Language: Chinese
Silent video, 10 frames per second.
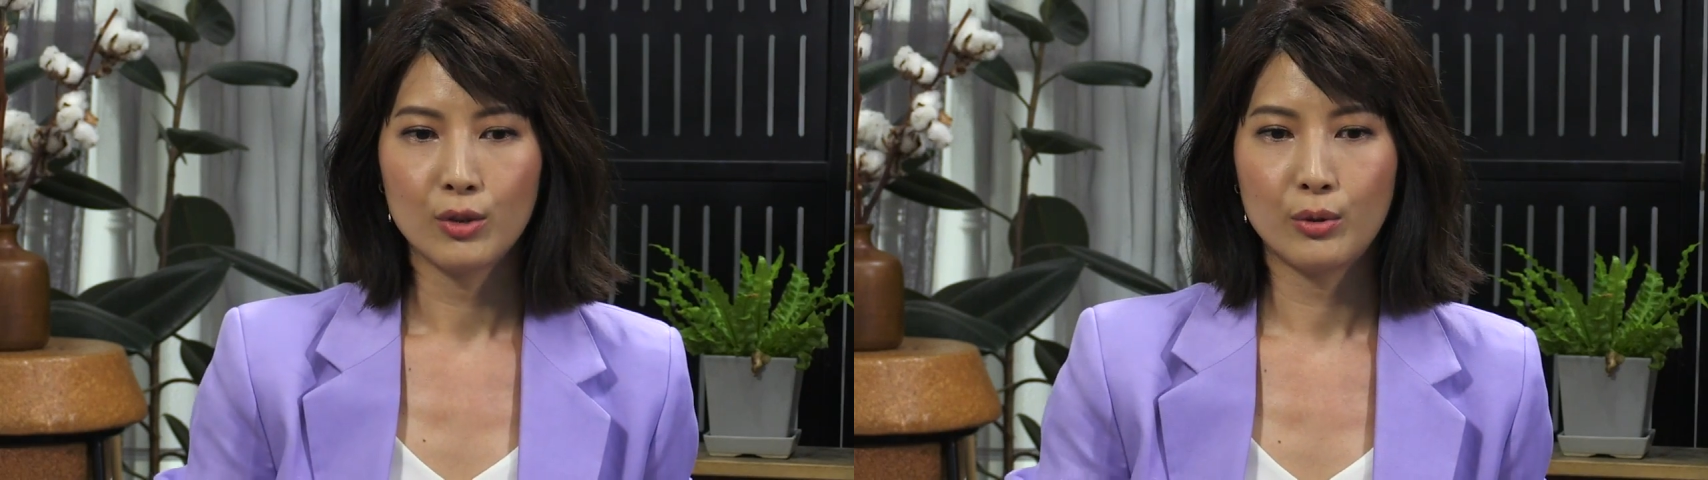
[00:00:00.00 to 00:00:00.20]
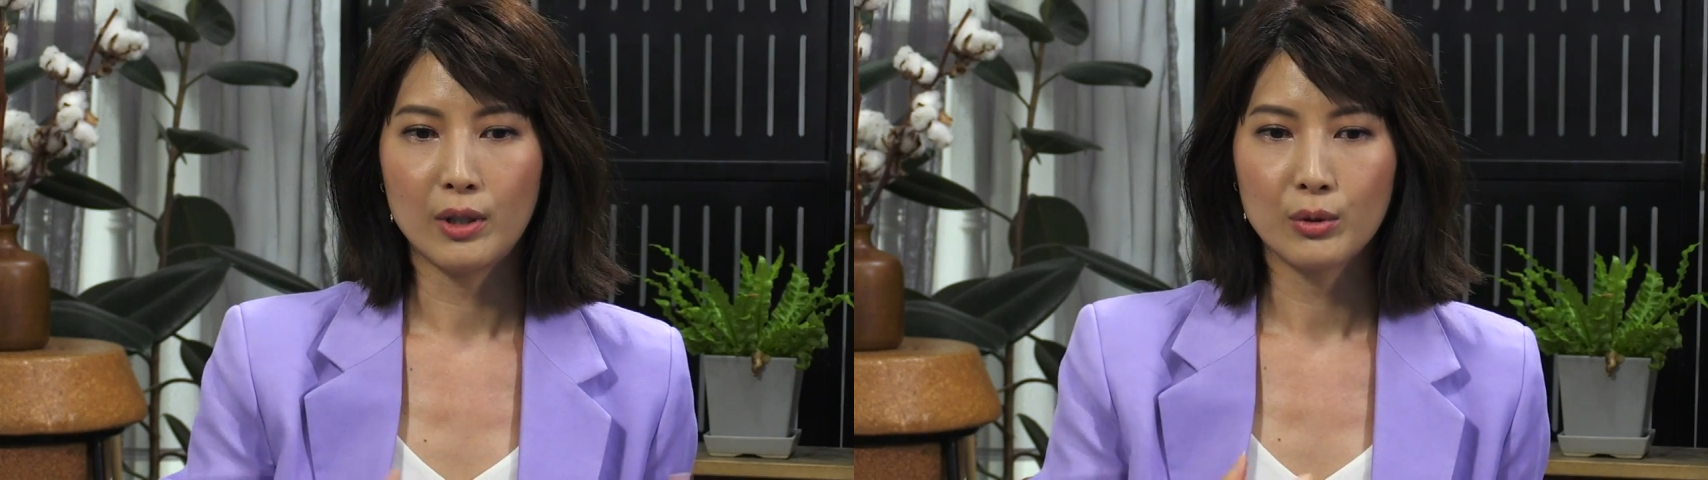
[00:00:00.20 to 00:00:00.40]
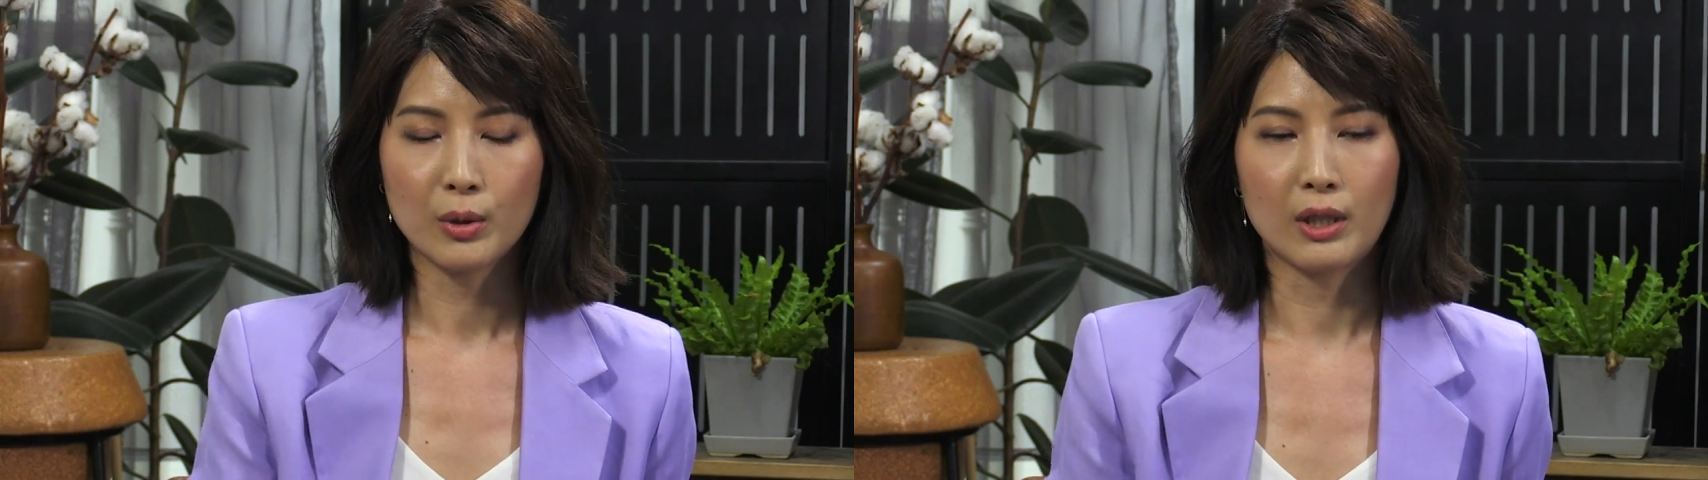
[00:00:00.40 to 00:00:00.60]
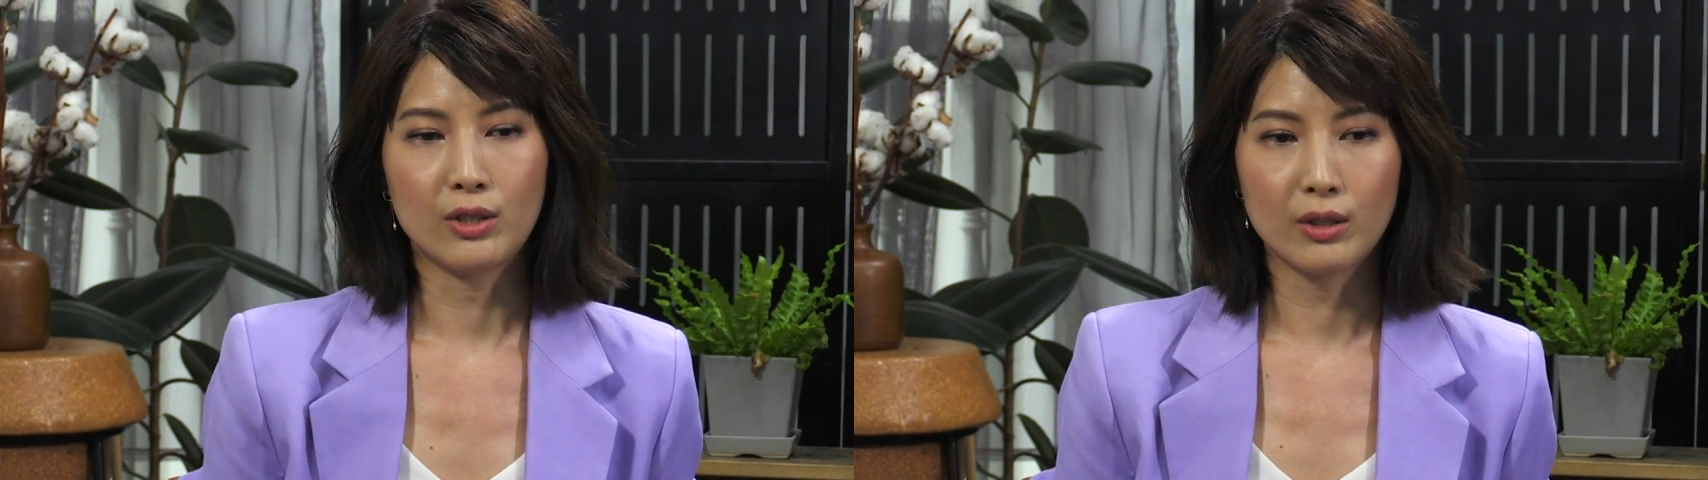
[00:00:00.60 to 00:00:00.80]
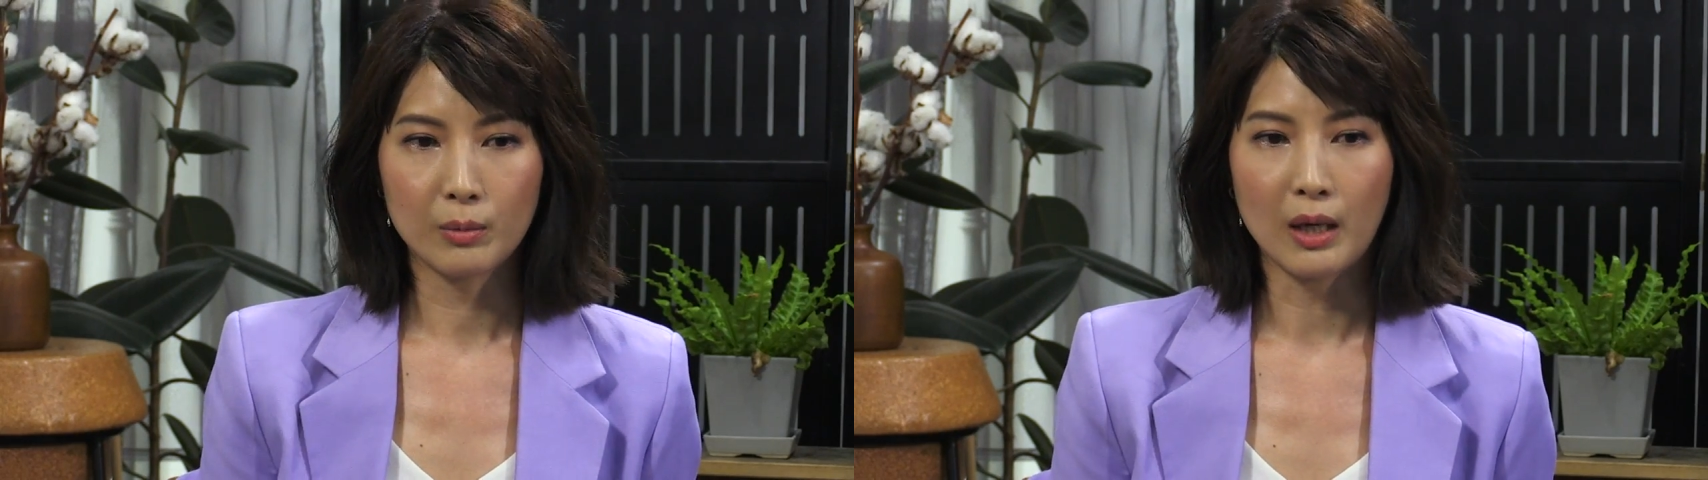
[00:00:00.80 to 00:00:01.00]
宣
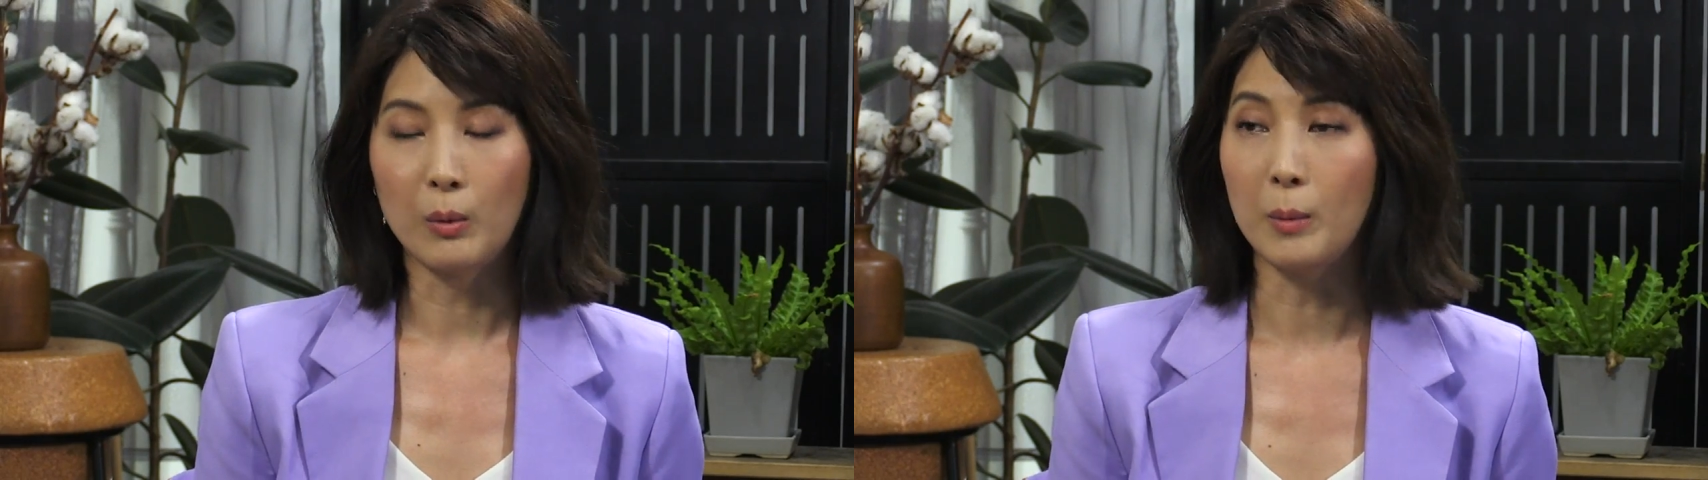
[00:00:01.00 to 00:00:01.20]
传之外，